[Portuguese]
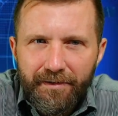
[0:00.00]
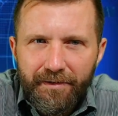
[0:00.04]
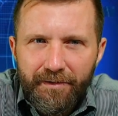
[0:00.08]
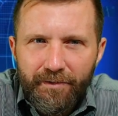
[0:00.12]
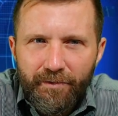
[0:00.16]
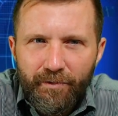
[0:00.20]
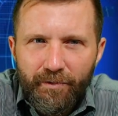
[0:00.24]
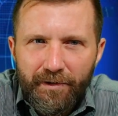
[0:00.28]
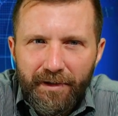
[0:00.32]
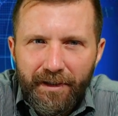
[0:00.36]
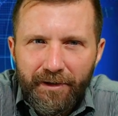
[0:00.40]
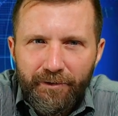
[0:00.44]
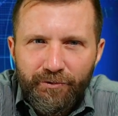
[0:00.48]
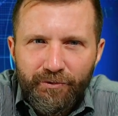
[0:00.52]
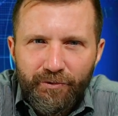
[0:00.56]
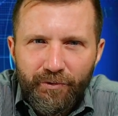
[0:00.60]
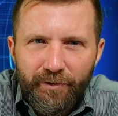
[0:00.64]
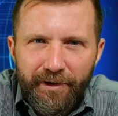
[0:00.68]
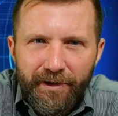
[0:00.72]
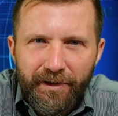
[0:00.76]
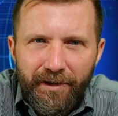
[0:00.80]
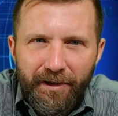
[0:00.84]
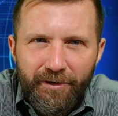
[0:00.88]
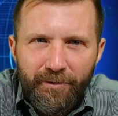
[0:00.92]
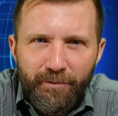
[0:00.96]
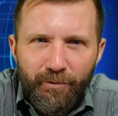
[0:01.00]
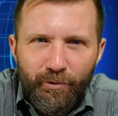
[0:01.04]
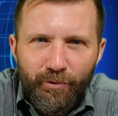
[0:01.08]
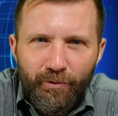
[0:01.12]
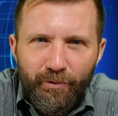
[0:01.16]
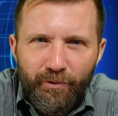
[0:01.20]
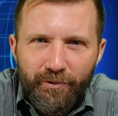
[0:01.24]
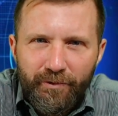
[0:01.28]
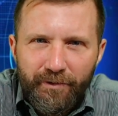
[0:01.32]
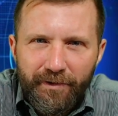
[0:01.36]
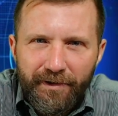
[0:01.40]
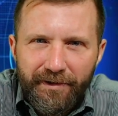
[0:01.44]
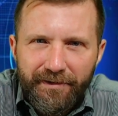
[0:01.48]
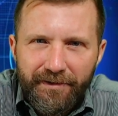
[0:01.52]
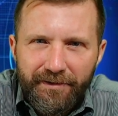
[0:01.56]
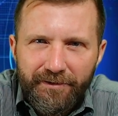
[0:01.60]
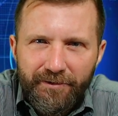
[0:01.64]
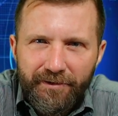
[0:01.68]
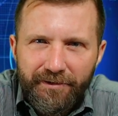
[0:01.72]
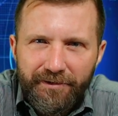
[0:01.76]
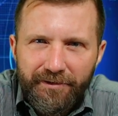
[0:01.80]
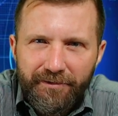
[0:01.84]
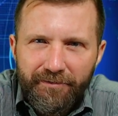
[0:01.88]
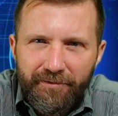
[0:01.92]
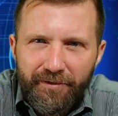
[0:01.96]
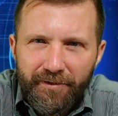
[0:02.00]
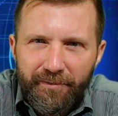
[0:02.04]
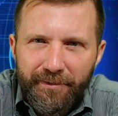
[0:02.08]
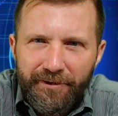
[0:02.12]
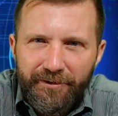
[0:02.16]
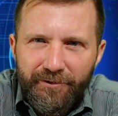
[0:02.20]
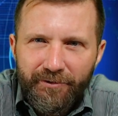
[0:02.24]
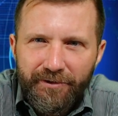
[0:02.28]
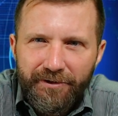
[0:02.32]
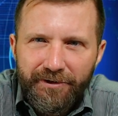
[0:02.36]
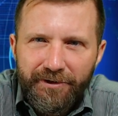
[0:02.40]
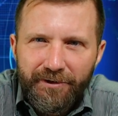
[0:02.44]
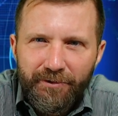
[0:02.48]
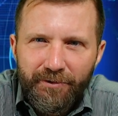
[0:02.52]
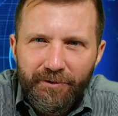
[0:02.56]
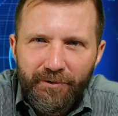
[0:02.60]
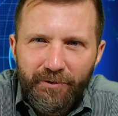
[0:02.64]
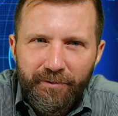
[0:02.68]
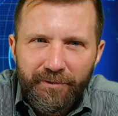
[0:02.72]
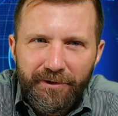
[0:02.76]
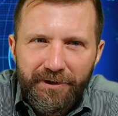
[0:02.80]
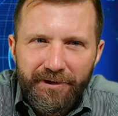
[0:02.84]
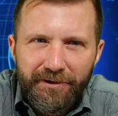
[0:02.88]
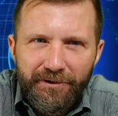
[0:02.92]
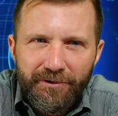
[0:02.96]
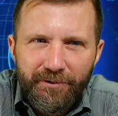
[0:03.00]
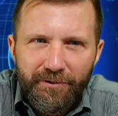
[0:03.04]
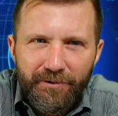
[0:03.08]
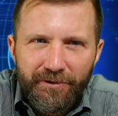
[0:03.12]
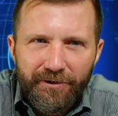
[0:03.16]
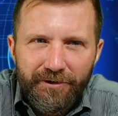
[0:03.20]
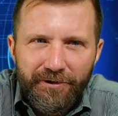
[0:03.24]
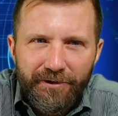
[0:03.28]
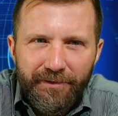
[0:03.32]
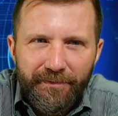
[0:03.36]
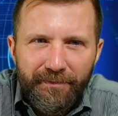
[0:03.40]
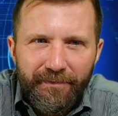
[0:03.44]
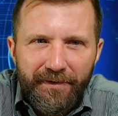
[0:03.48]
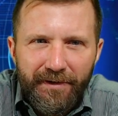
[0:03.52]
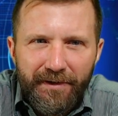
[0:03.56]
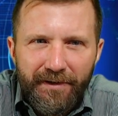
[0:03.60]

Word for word: Olá, eu sou Ricardo Bonotto e essas são as informações de economia de hoje.